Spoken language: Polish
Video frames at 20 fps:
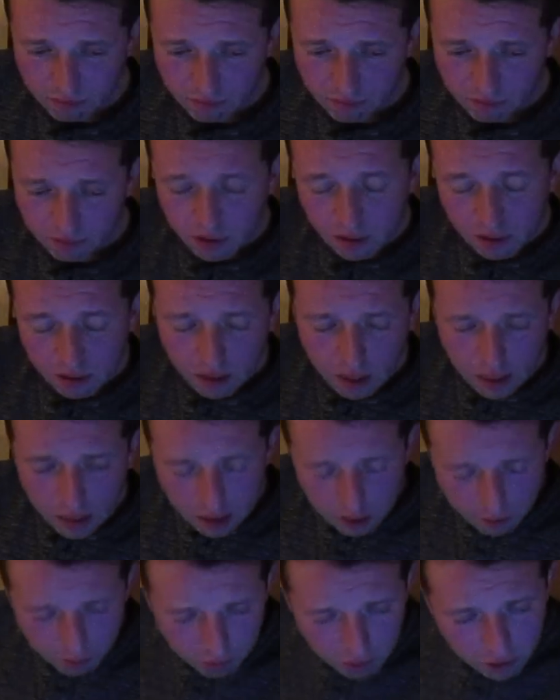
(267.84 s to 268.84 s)
No,
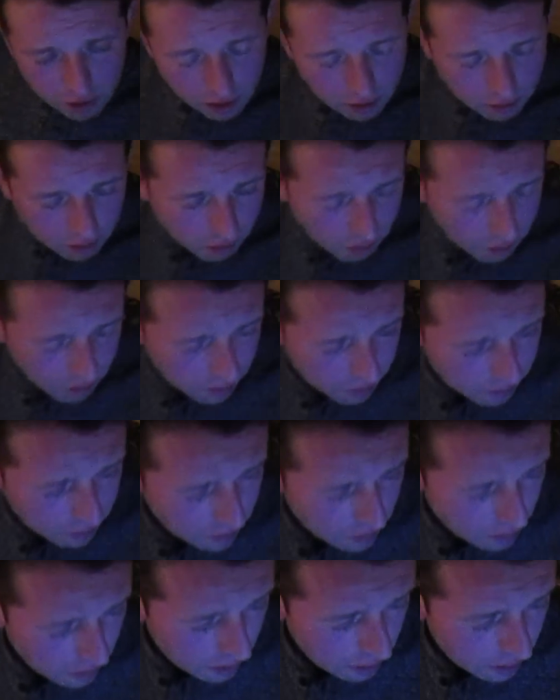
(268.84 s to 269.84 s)
smutne to.
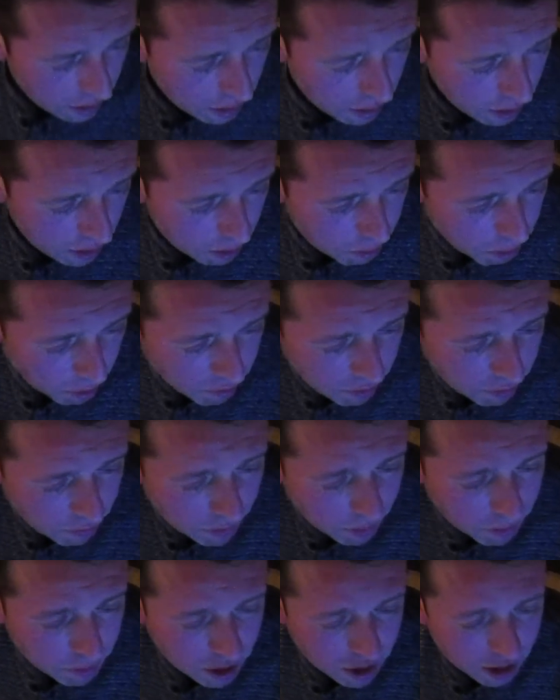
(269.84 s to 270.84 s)
E, powiem
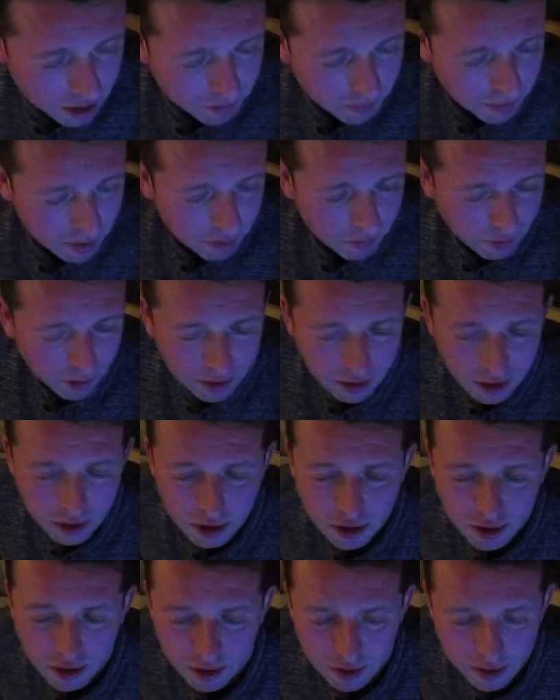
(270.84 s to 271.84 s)
Wam, że fajna rzecz
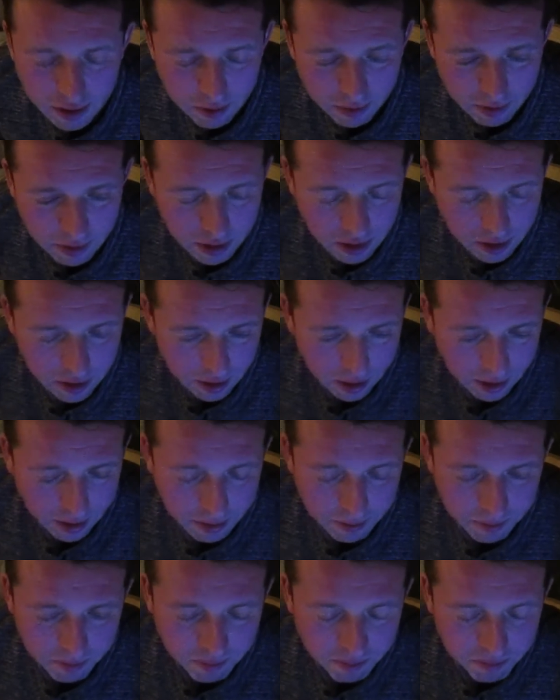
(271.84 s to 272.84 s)
się stała dzisiaj,
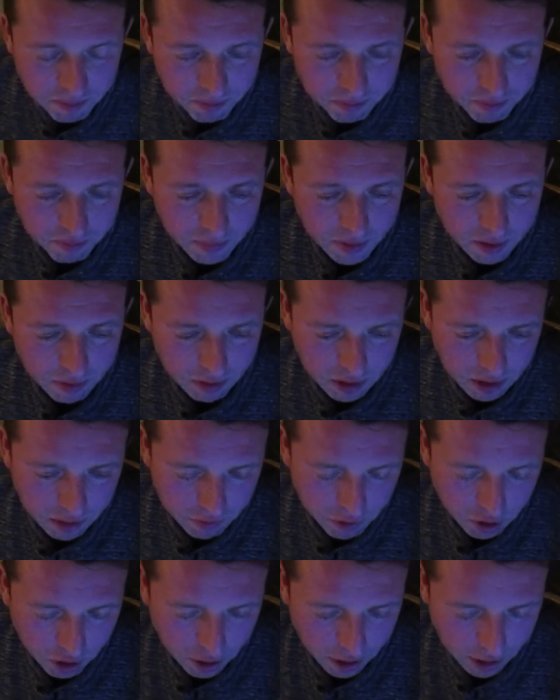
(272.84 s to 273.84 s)
się
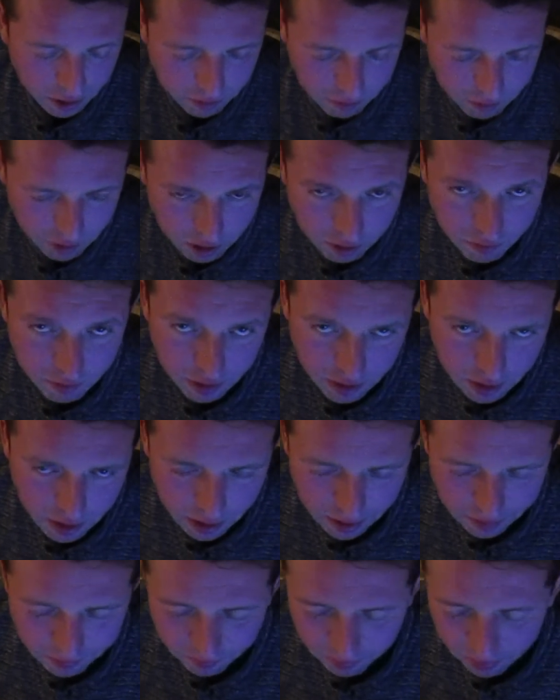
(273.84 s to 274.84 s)
wczoraj, czyli w
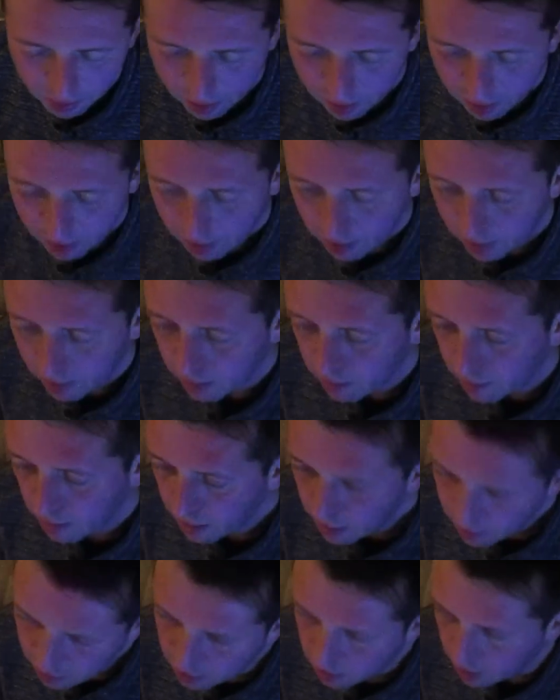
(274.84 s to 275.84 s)
niedzielę, e, no
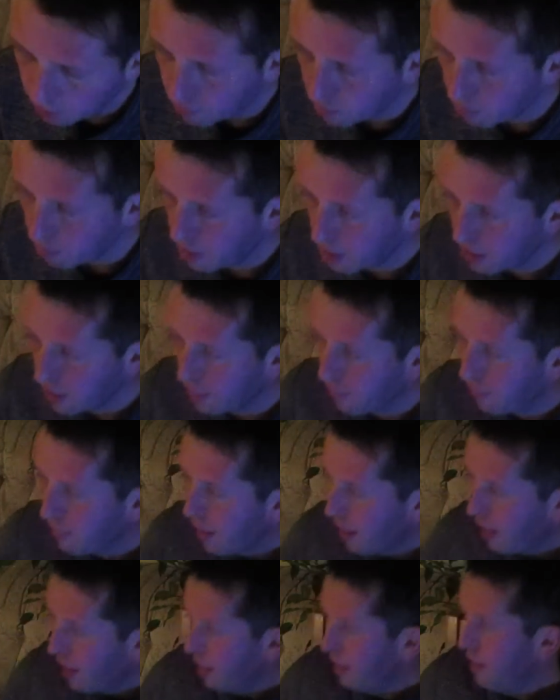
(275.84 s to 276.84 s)
ale dzisiaj w sumie jeszcze. E,
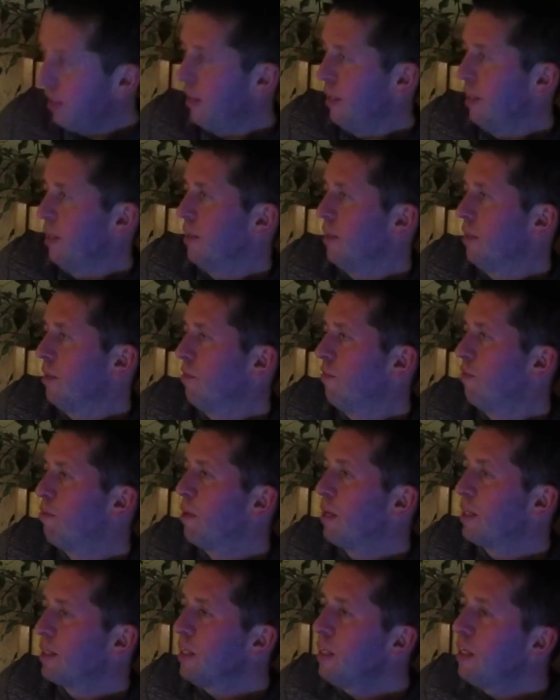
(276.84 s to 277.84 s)
w
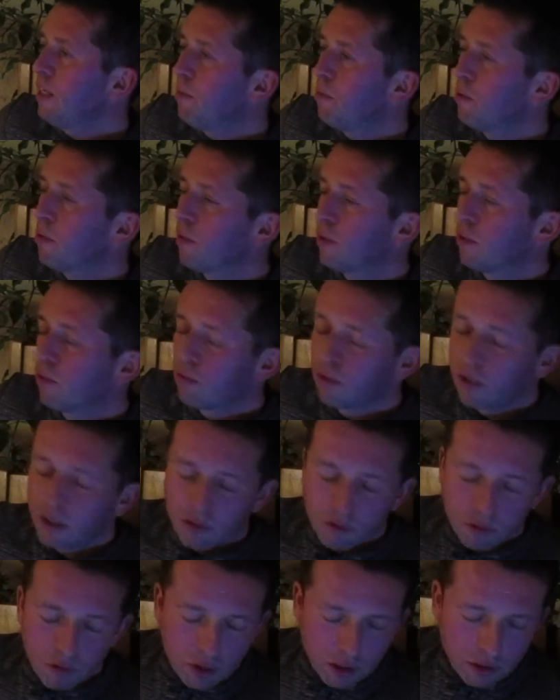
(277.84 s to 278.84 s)
Brazylii były drugie,
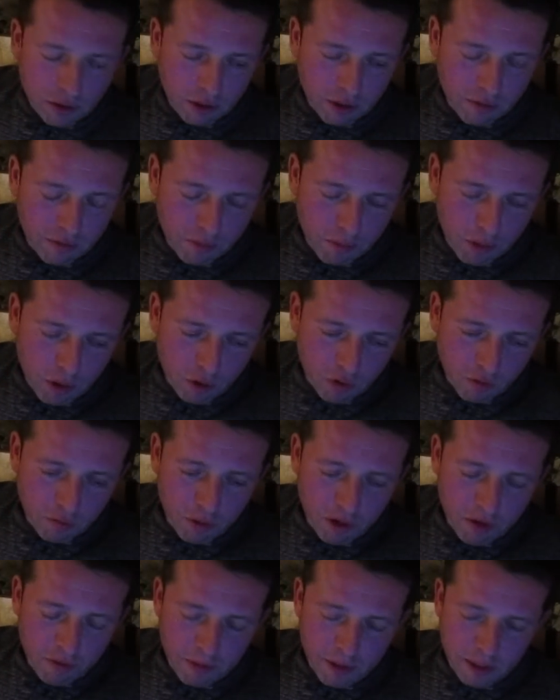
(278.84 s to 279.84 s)
druga tura wyborów,
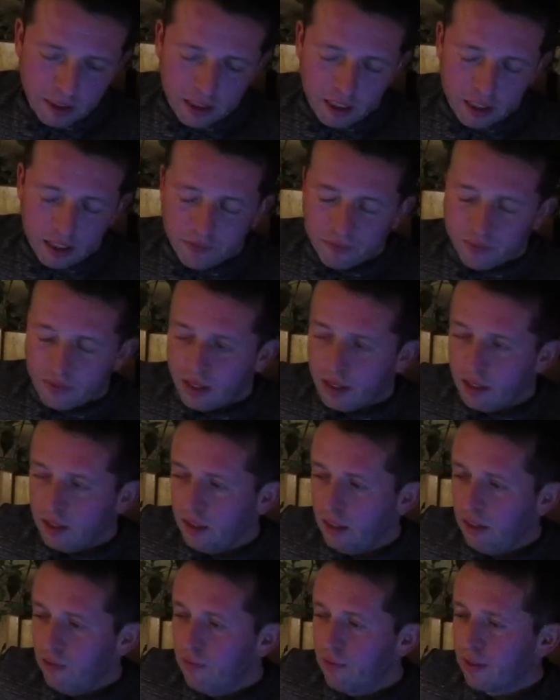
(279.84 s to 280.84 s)
była w Brazylii e,
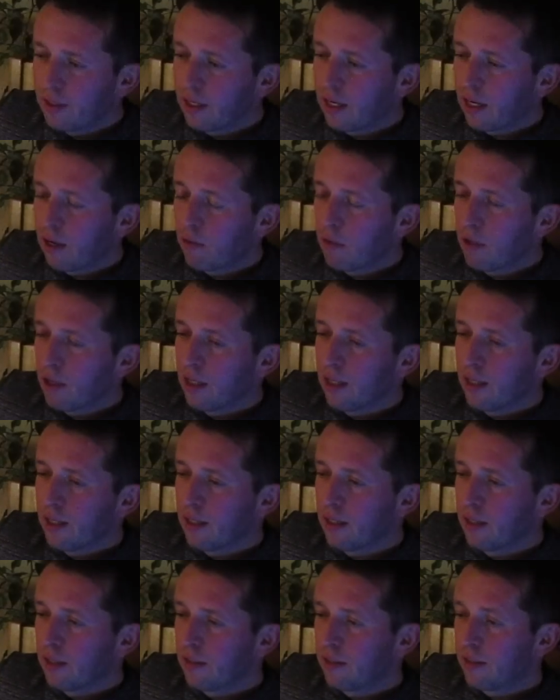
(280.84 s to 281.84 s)
i wygrał
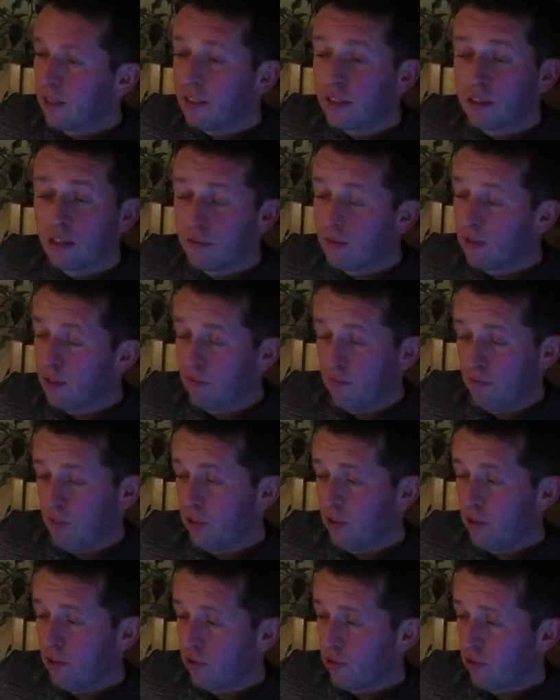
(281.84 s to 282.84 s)
e, zdecydowaną
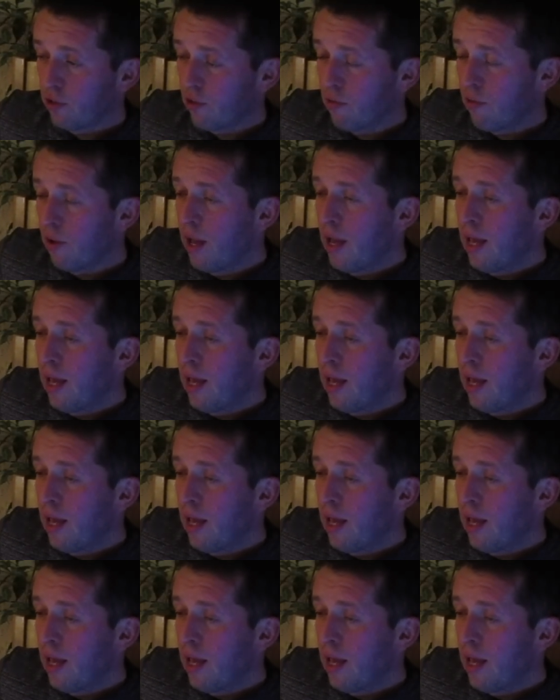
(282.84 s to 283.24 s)
większością